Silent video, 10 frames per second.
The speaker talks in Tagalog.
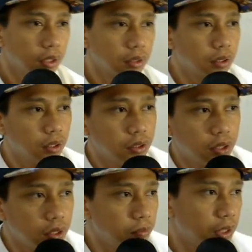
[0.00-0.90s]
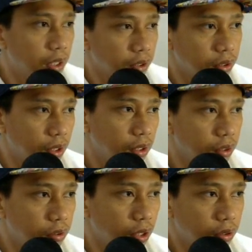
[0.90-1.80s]
So, ngayon sisave na natin siya.
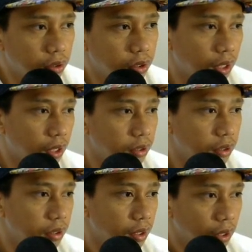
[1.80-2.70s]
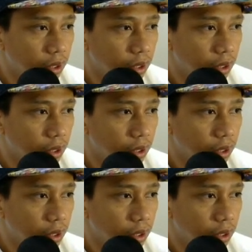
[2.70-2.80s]
Click nyo natin sa taas.